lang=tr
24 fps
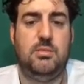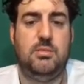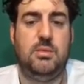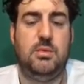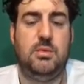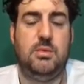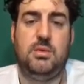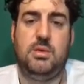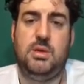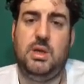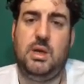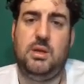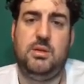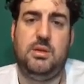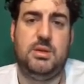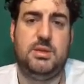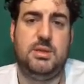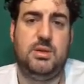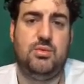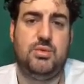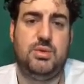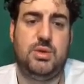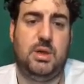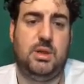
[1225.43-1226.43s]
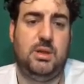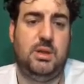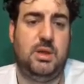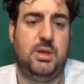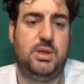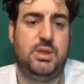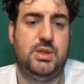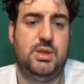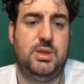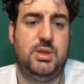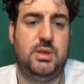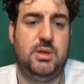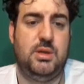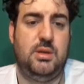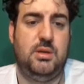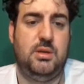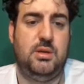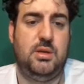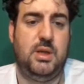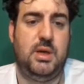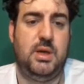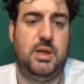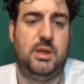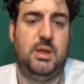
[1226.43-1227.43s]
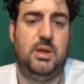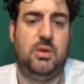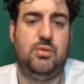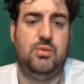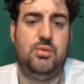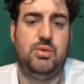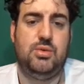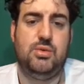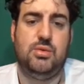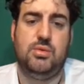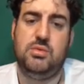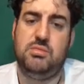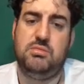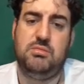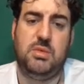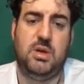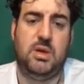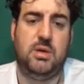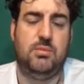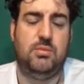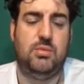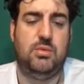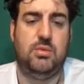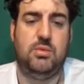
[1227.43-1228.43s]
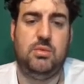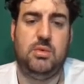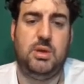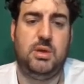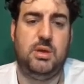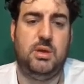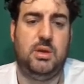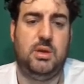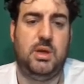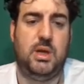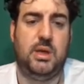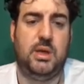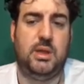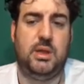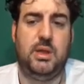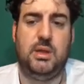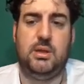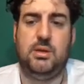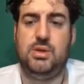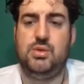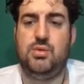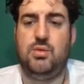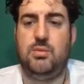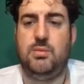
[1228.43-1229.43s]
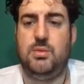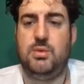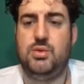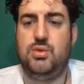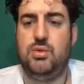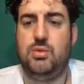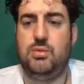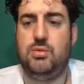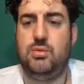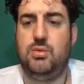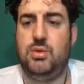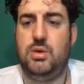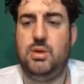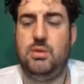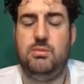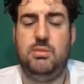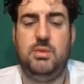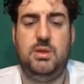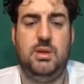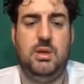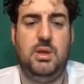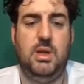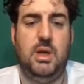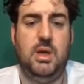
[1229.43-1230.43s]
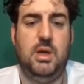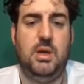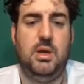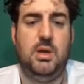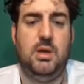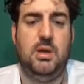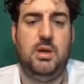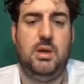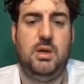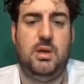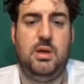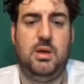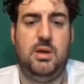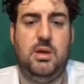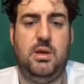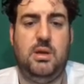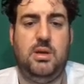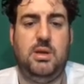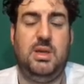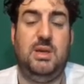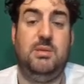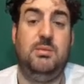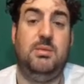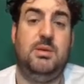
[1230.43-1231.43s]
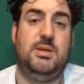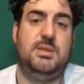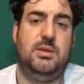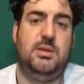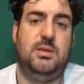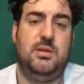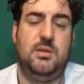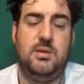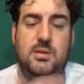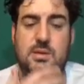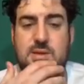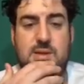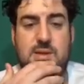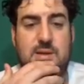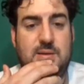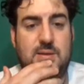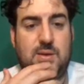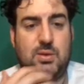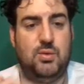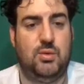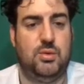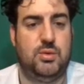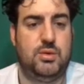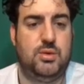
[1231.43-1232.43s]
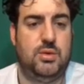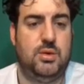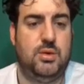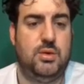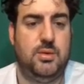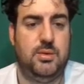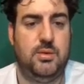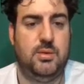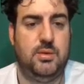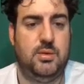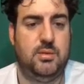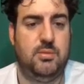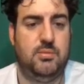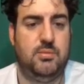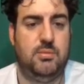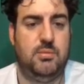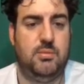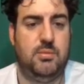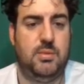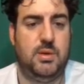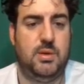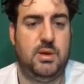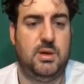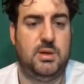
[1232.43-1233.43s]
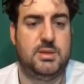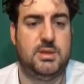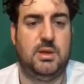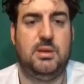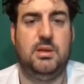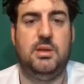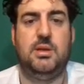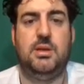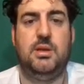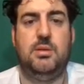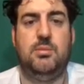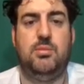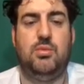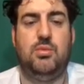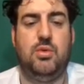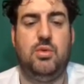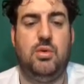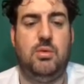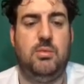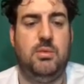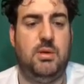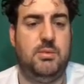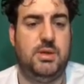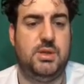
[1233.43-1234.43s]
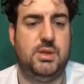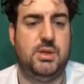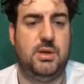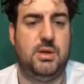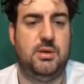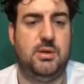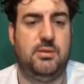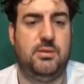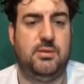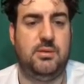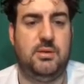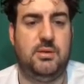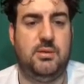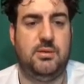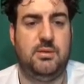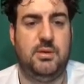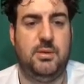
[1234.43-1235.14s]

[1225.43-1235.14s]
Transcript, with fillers: kendinizden uzaklaştırın. Erkek kuş yani bu hani erkek dişi olması çok da önemli değil. E, yemesin. Sıkıntı olur. Bağırsaklarında problem yaşarsanız.